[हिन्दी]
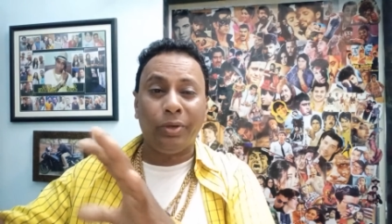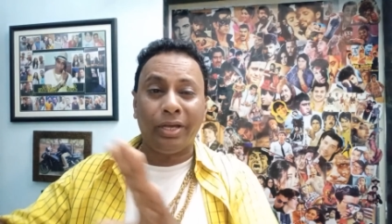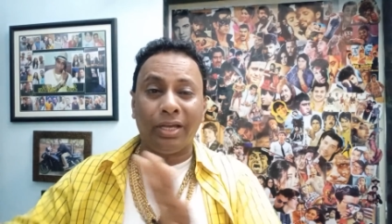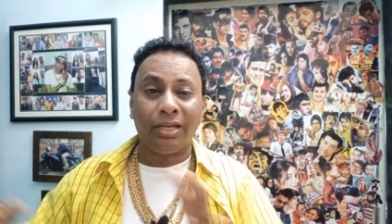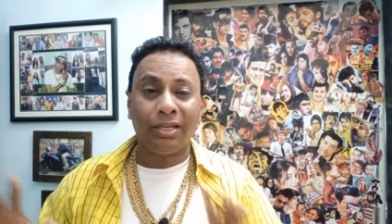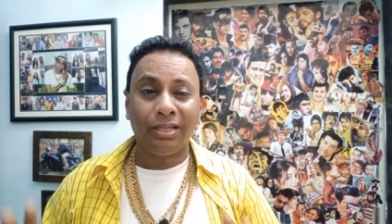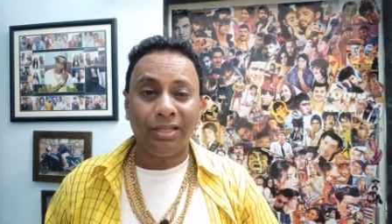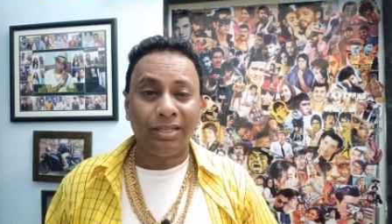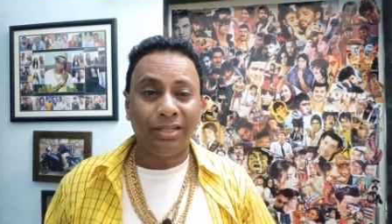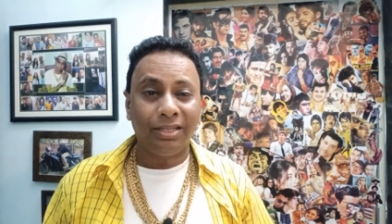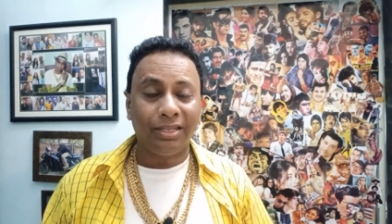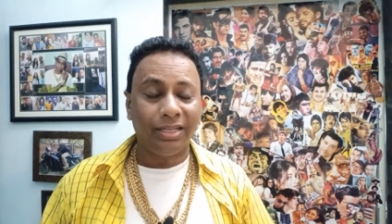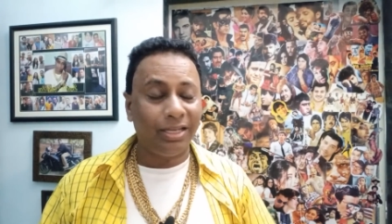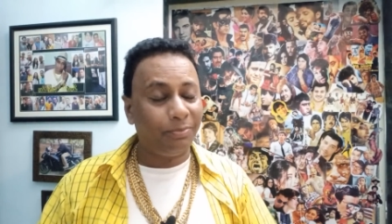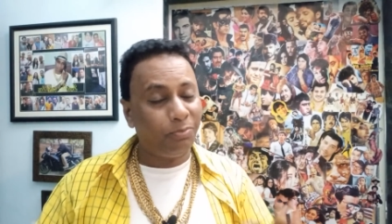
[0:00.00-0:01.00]
वे
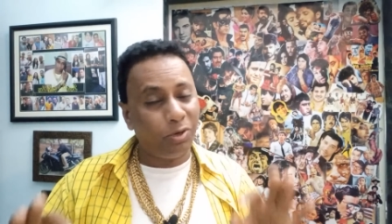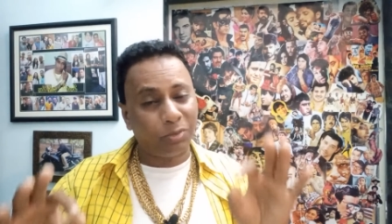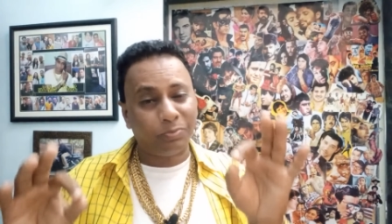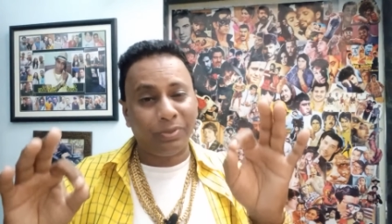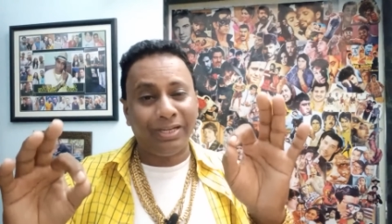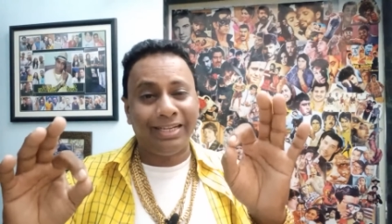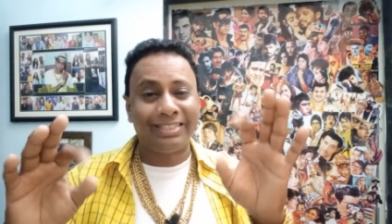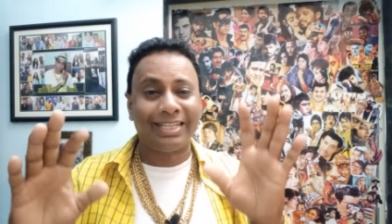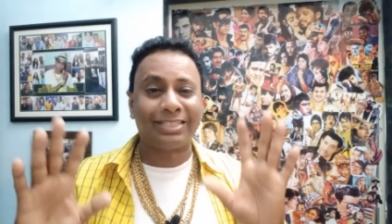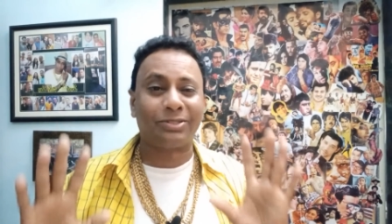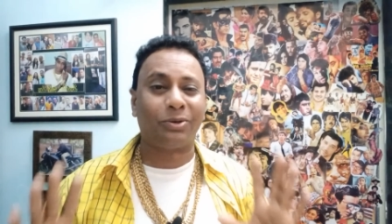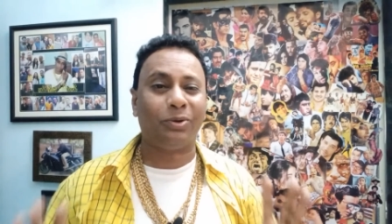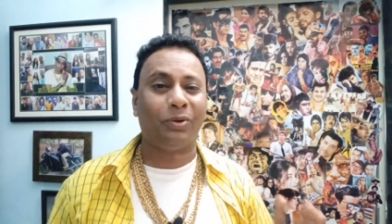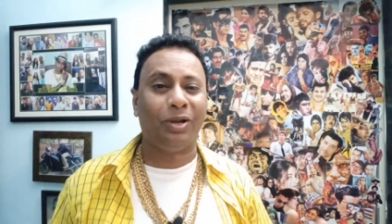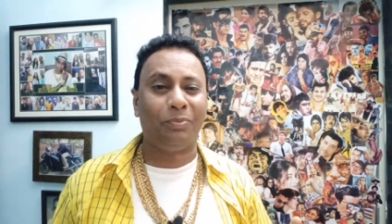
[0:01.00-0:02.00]
ये बहुत बड़ी डिजास्टर
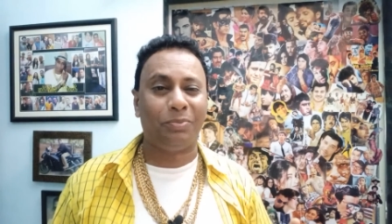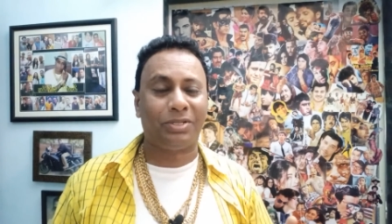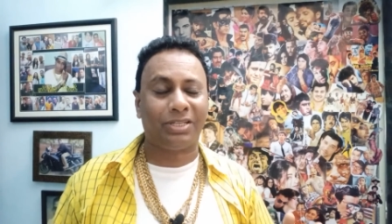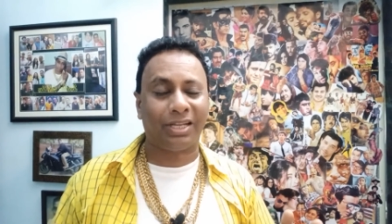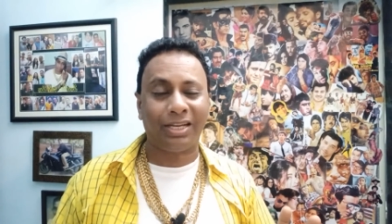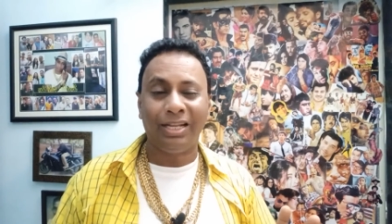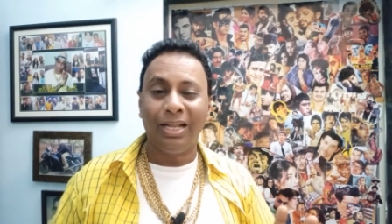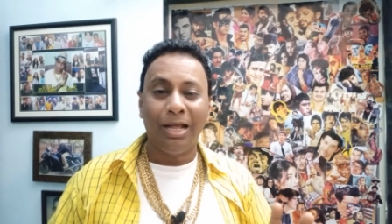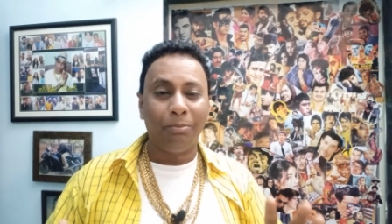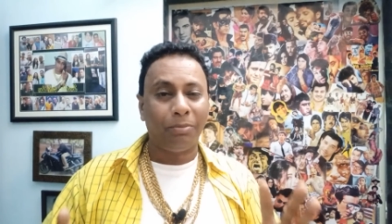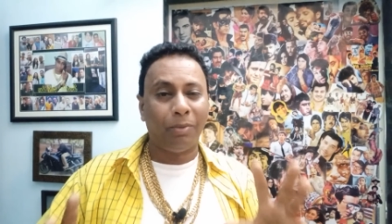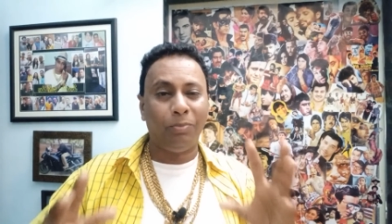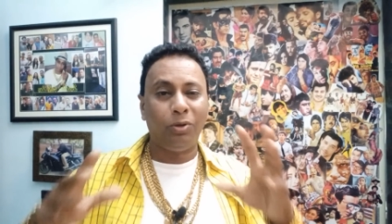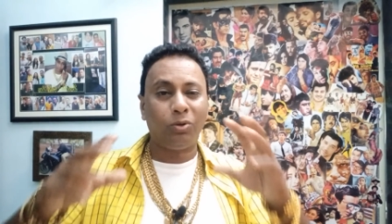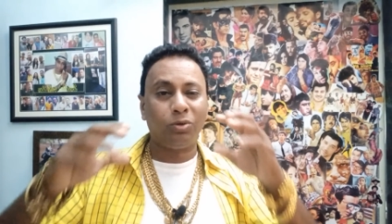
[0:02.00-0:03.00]
होने वाली पिक्चर
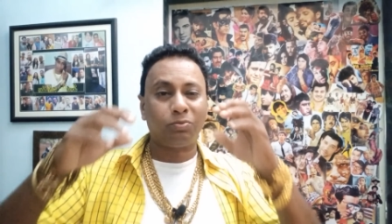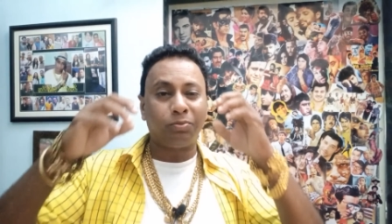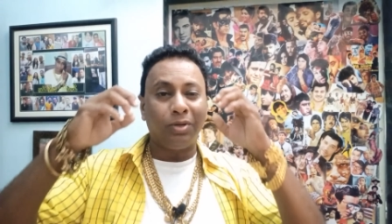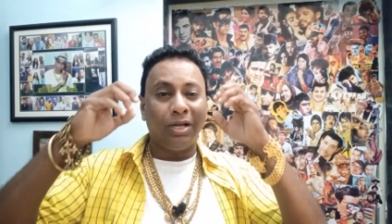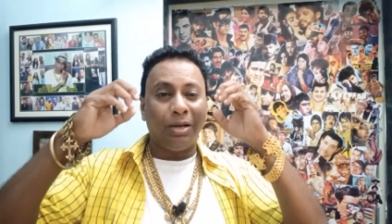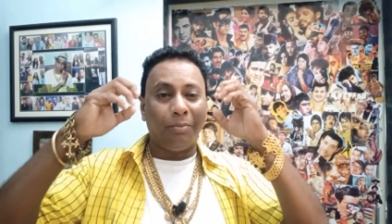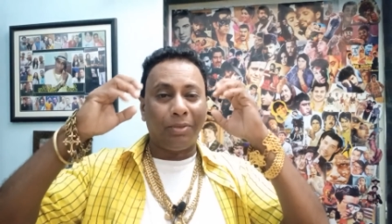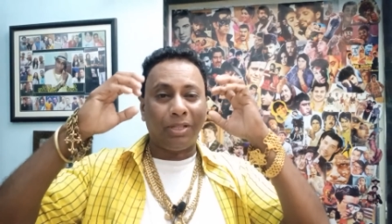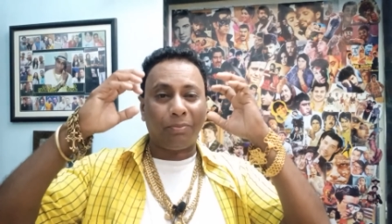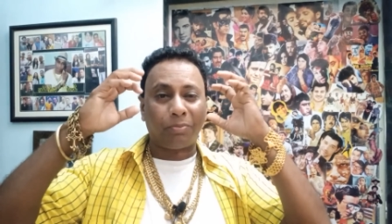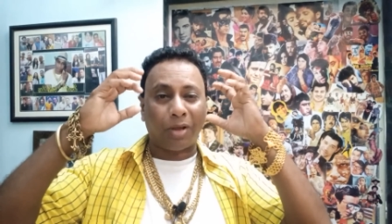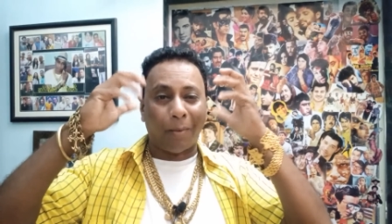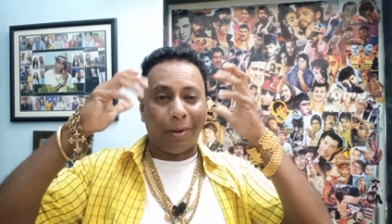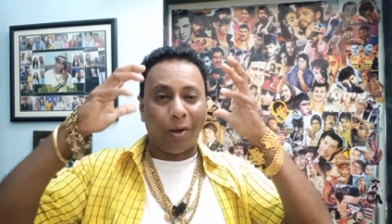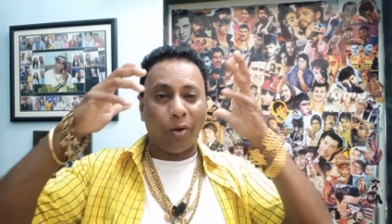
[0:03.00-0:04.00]
पब्लिक को मतलब
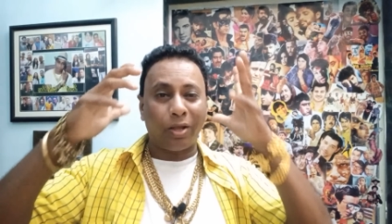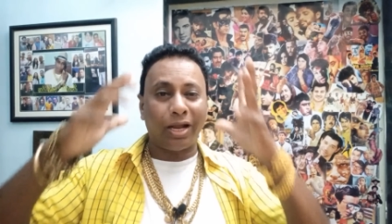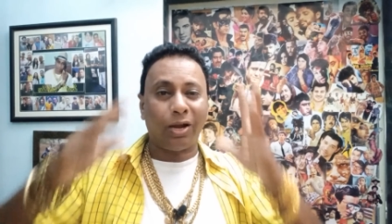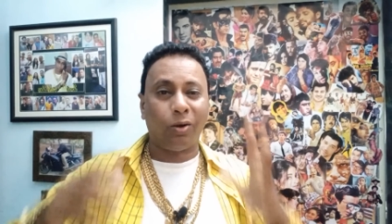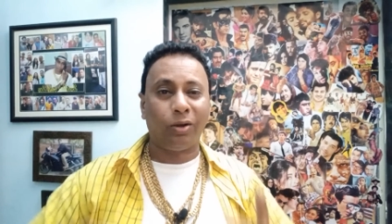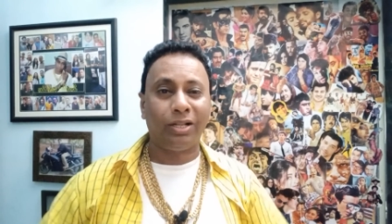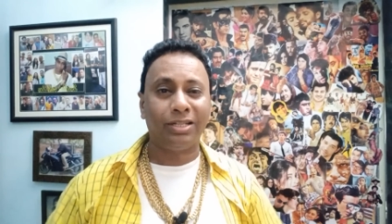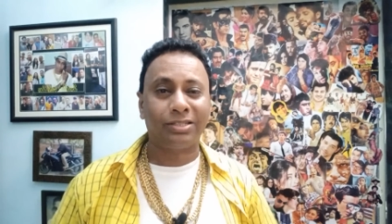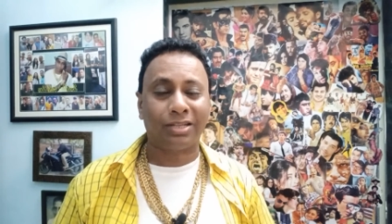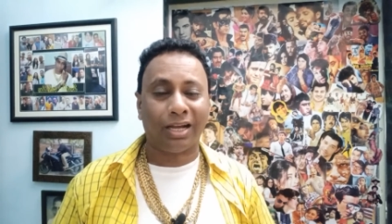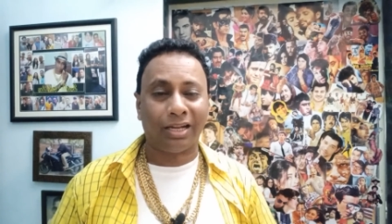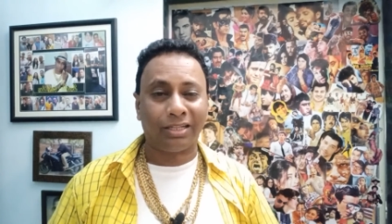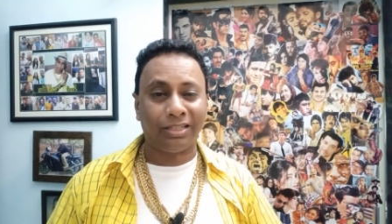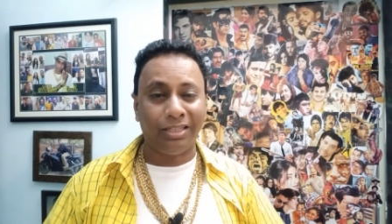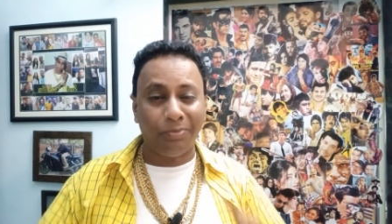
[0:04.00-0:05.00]
कबड़ा हो जाएगा ऑडियंस का
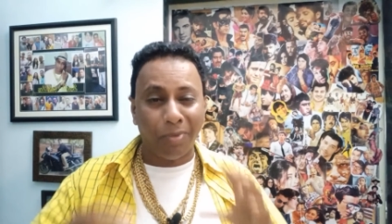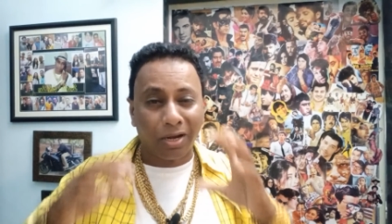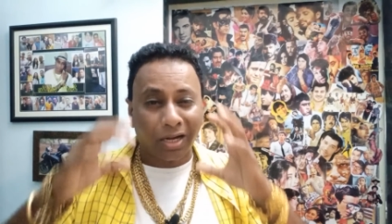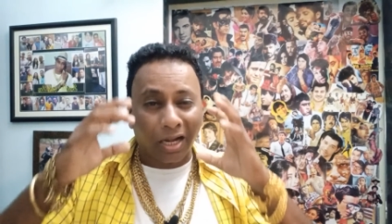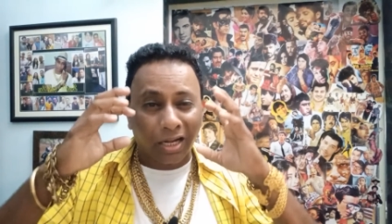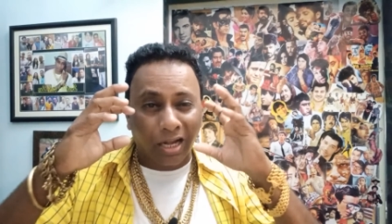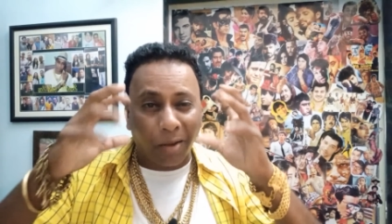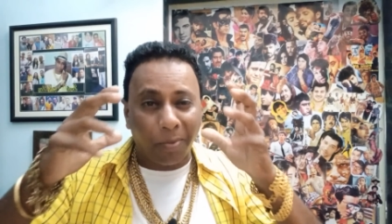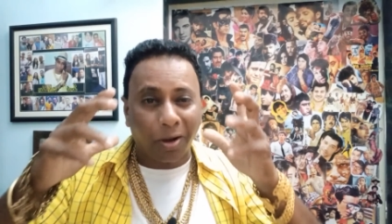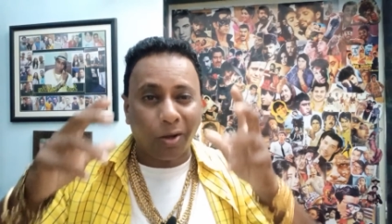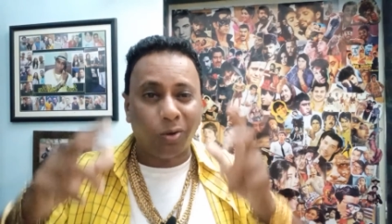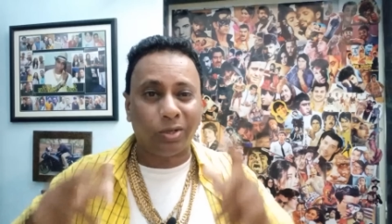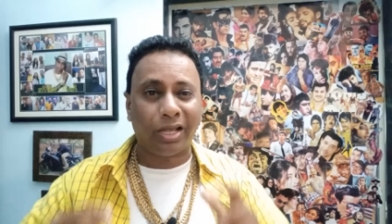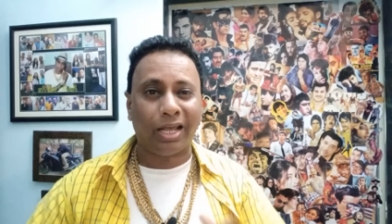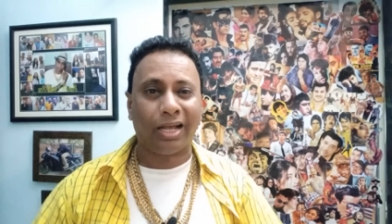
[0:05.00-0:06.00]
दिमाग का कबड़ा
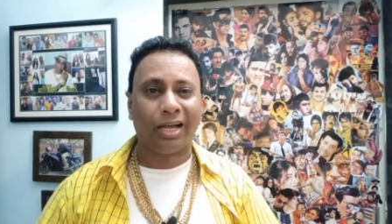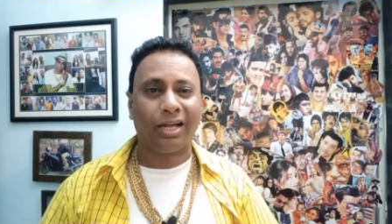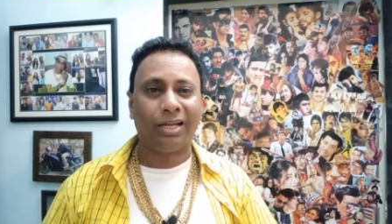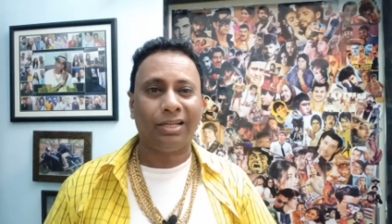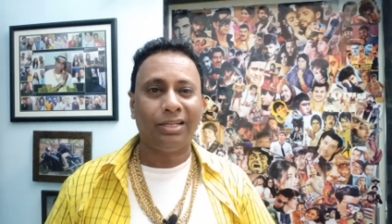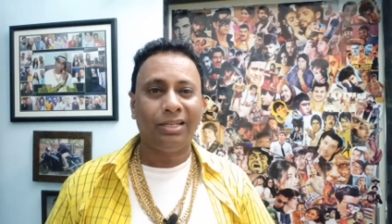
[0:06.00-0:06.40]
हो जाएगा